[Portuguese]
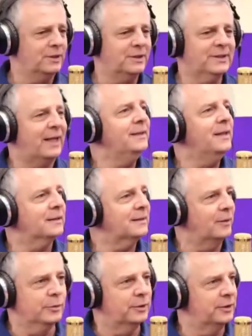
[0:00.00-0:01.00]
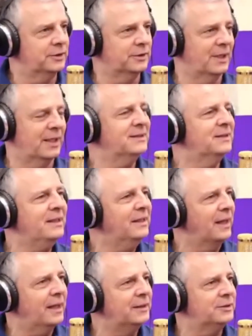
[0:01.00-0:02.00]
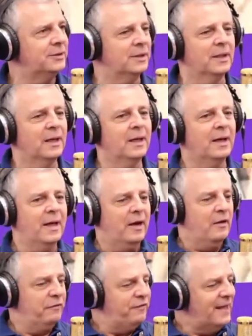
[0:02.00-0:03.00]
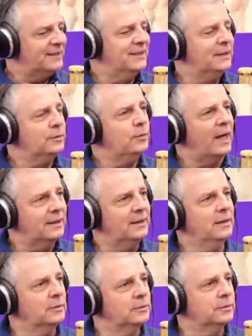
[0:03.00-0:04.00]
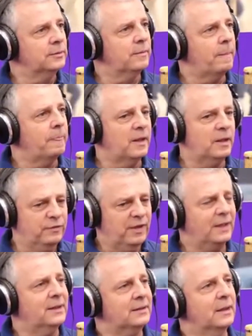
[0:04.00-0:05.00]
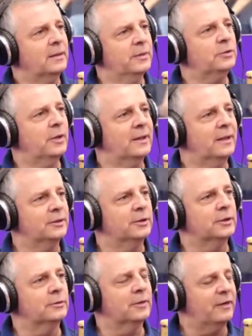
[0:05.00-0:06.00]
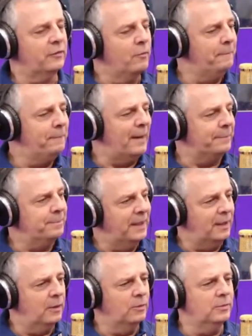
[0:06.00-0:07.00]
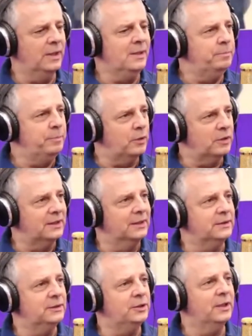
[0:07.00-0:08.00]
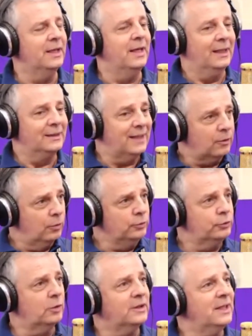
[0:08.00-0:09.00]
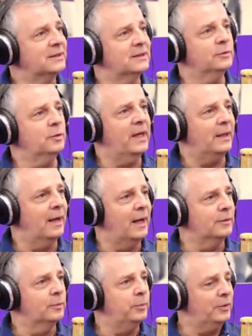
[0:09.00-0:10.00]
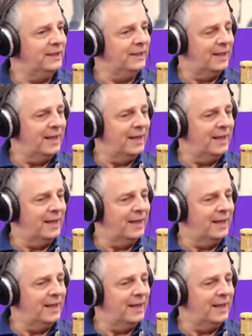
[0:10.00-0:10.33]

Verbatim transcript: está aí até hoje, resiliente, fazendo aquilo que verdadeiramente eu acredito, é um papel importante na consolidação do mercado, porque